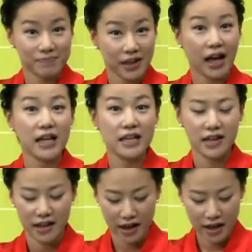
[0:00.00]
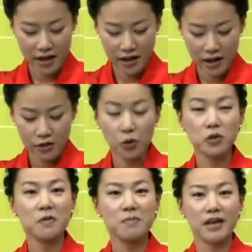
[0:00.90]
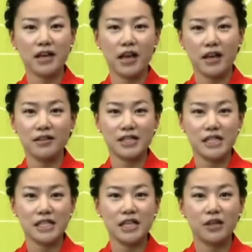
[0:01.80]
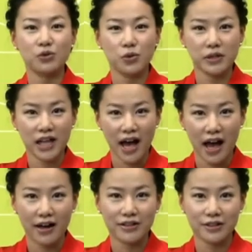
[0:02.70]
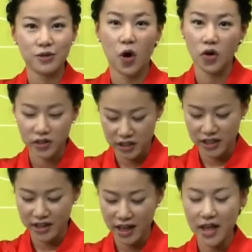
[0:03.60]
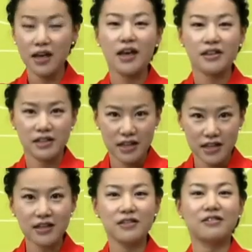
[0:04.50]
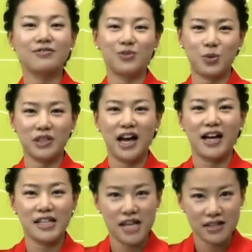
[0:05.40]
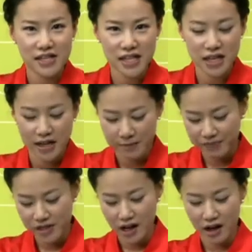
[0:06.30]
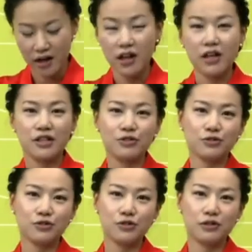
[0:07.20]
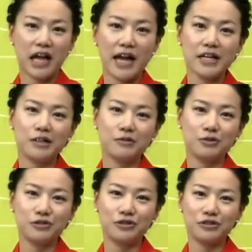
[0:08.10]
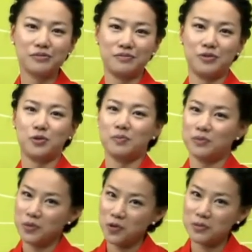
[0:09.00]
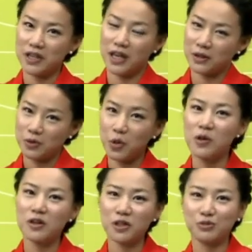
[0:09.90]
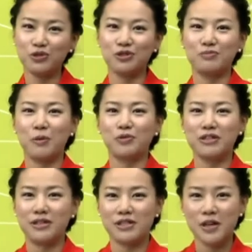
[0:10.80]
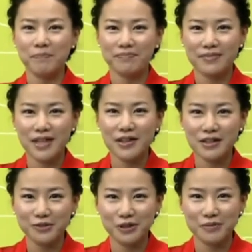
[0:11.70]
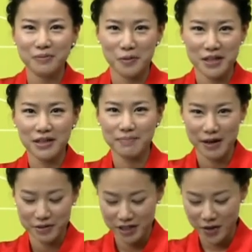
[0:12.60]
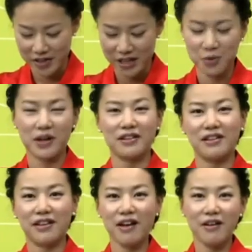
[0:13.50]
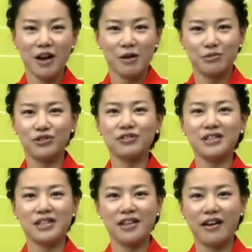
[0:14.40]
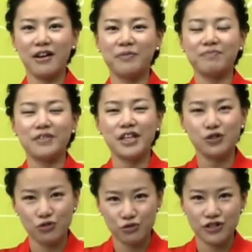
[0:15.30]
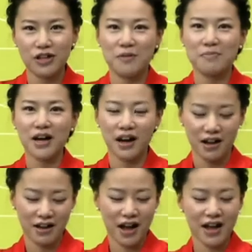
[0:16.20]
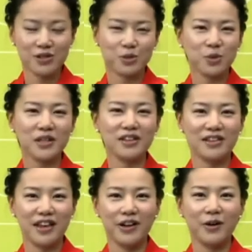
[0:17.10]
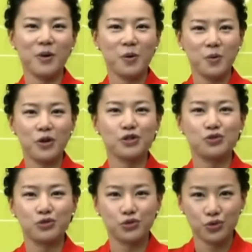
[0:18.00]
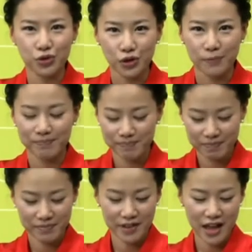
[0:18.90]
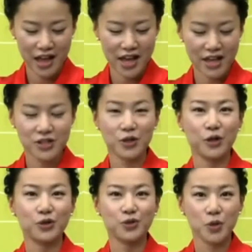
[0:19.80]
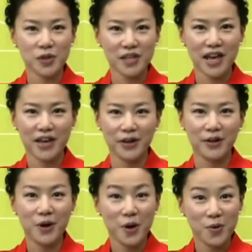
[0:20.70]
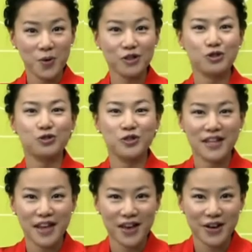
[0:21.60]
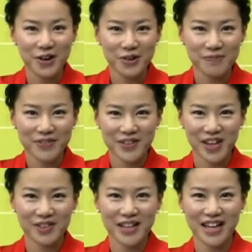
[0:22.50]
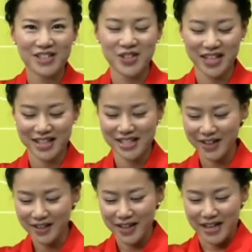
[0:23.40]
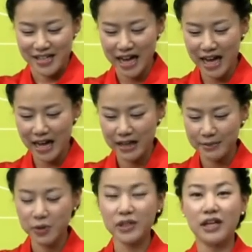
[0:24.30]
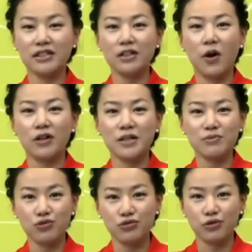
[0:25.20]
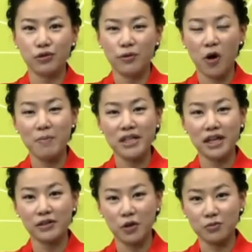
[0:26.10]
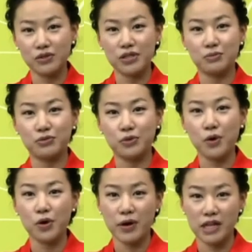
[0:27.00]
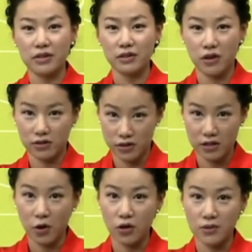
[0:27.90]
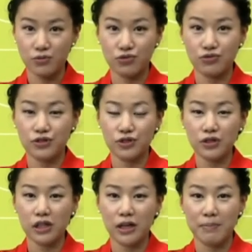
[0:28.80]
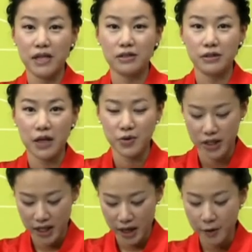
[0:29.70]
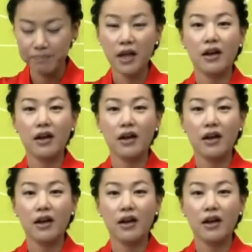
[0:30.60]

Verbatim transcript: 아이에게 그 동년배에게 니진옌 또다 그리고 어르신에게 닌 또다 니엔지 자 그리고 나이를 묻는 좀 조금 이렇게 돌려서 묻는 법도 있었죠 띠를 묻는 법이 바로 이제 여기에 속할 텐데요 무슨 띠세요 니슈什么 아저 토끼띠예요 워슈투 네저 소띠예요 워슈니요 이렇게도 얘기할 수 있겠죠 자 이번에는 어림수 얼마나 넓은지 묻고 관련 된 어림수를 대답하는 내용인데요.